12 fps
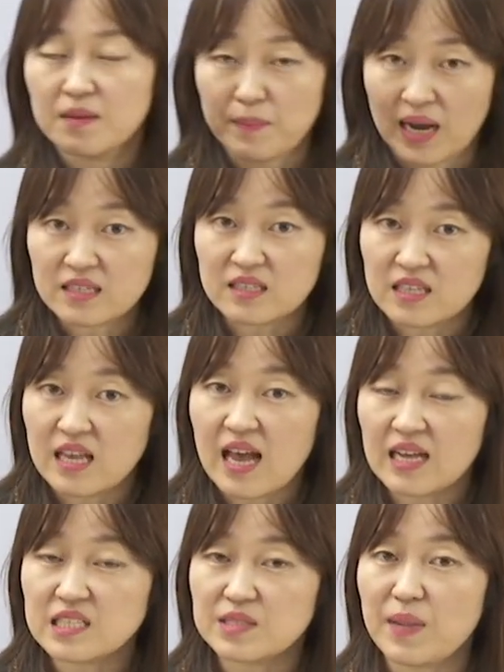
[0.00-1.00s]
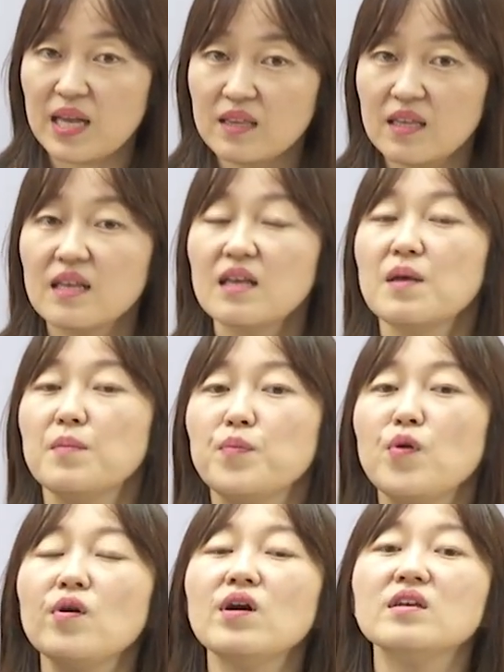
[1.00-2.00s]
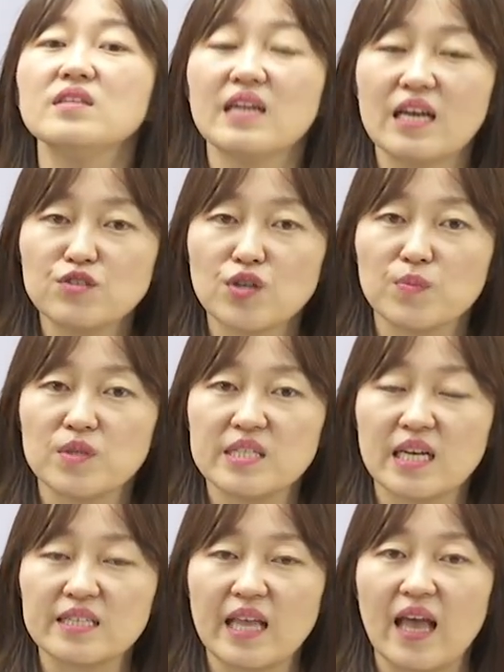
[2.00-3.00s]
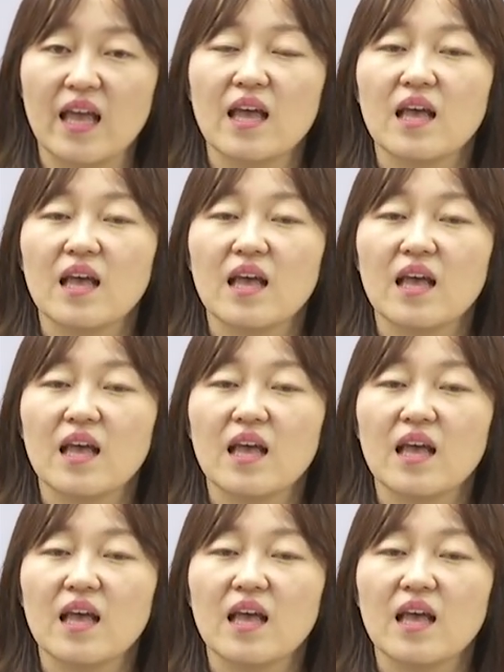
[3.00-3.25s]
말은 이해하지만 표현을 할 수 없는 상태